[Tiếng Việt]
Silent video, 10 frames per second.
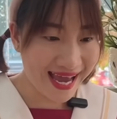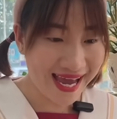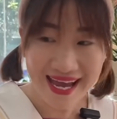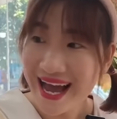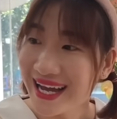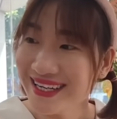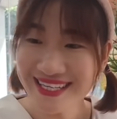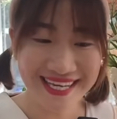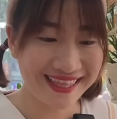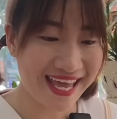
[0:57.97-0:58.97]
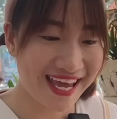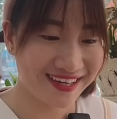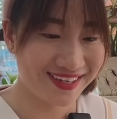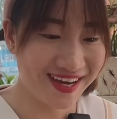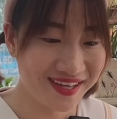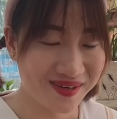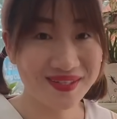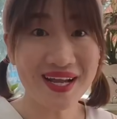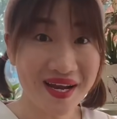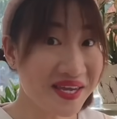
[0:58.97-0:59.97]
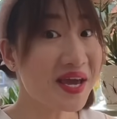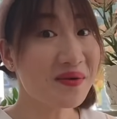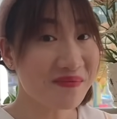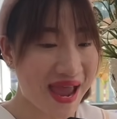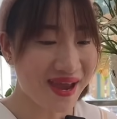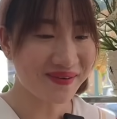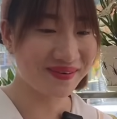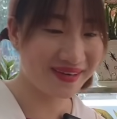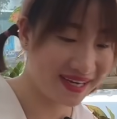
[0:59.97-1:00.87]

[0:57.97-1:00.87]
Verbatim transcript: Ê, Hằng ơi nhìn nè, ở đây thì có rất là nhiều mèo